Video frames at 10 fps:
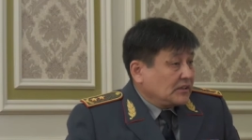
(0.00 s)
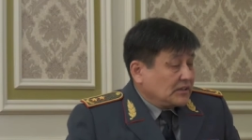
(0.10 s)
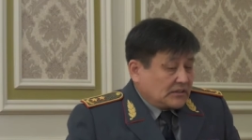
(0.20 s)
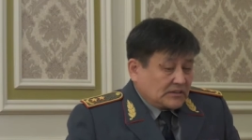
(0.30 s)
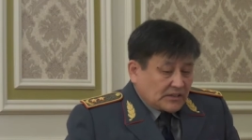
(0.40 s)

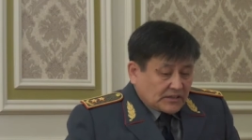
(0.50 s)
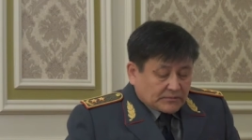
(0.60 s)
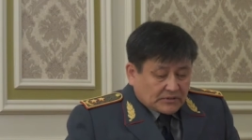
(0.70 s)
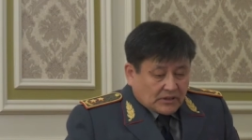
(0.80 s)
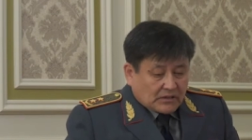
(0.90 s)
с
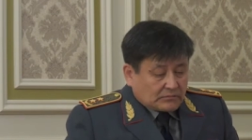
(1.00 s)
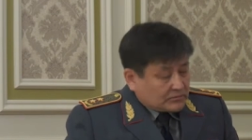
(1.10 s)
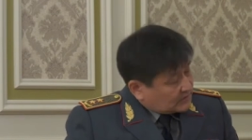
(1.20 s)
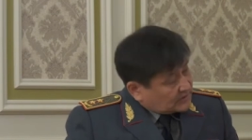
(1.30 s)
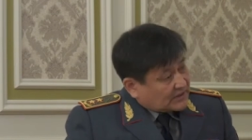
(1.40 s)
личным
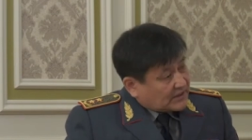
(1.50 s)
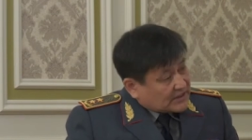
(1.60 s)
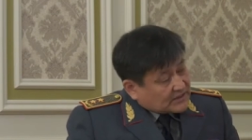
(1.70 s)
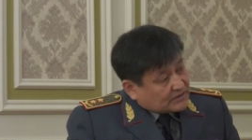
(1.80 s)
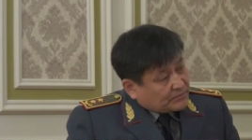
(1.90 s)
составом, с
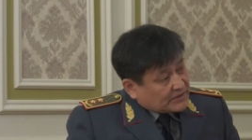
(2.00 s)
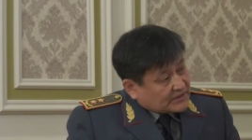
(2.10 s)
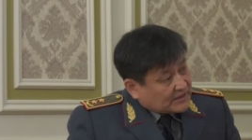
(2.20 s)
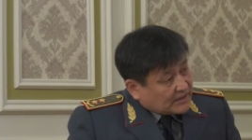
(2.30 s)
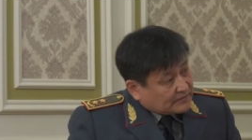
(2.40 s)
гражданским
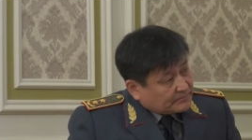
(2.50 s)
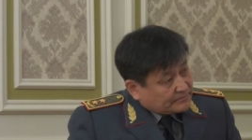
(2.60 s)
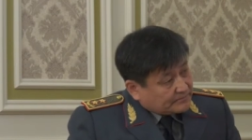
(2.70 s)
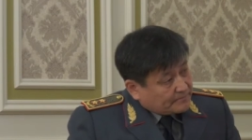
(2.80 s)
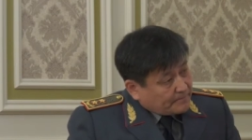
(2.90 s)
персоналом.
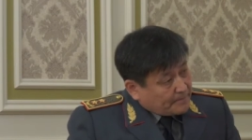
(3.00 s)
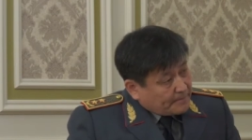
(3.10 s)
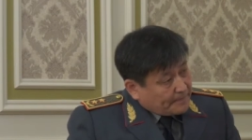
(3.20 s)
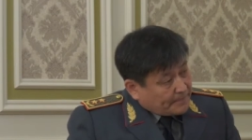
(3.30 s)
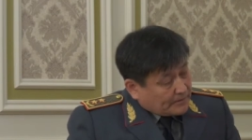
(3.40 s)

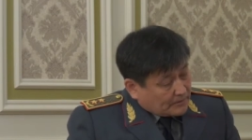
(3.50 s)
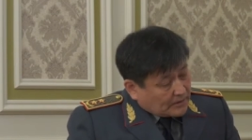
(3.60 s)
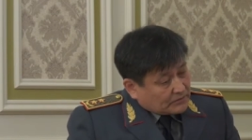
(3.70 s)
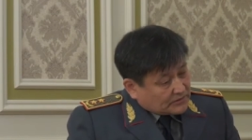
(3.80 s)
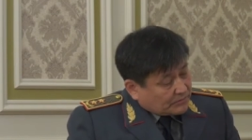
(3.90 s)
А
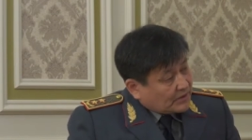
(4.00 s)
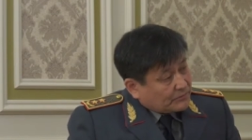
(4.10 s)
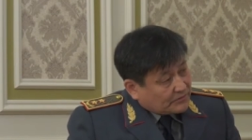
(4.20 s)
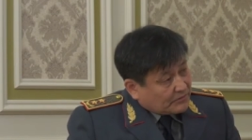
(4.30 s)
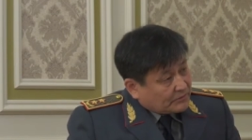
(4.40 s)
так вот
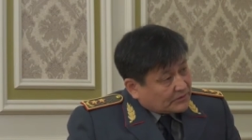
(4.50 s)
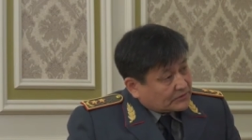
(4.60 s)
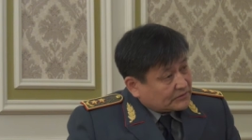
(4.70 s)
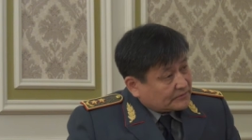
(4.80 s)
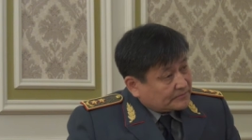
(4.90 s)
собираем информацию.